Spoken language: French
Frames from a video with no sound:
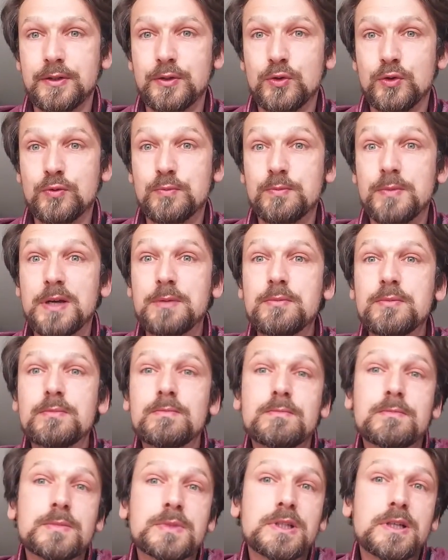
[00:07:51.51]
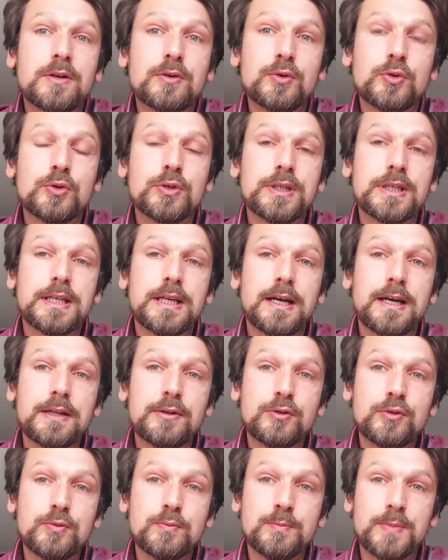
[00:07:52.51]
Donc même dans le cas
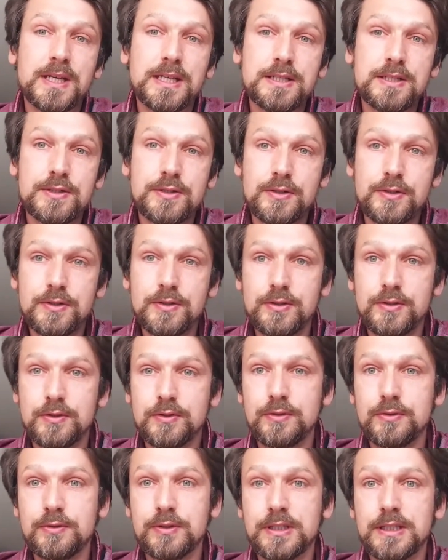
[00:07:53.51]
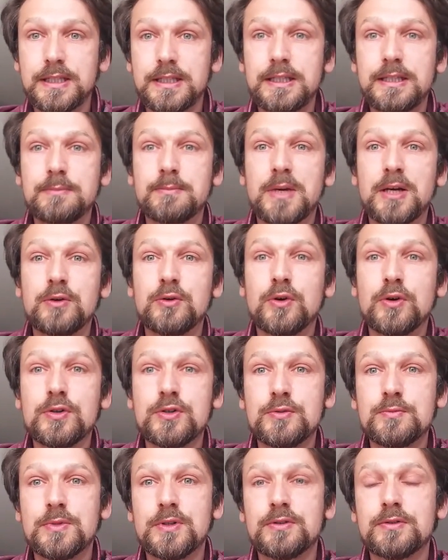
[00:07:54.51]
de personnes qui
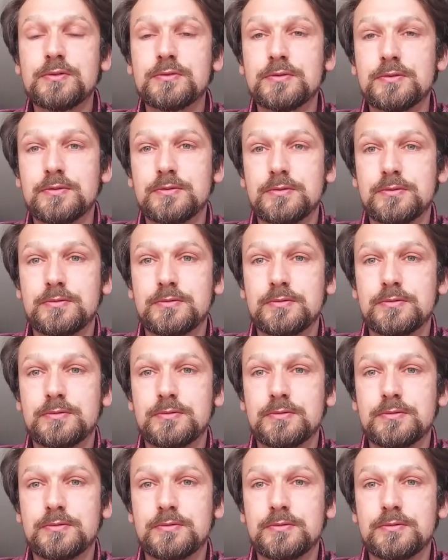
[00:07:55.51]
malheureusement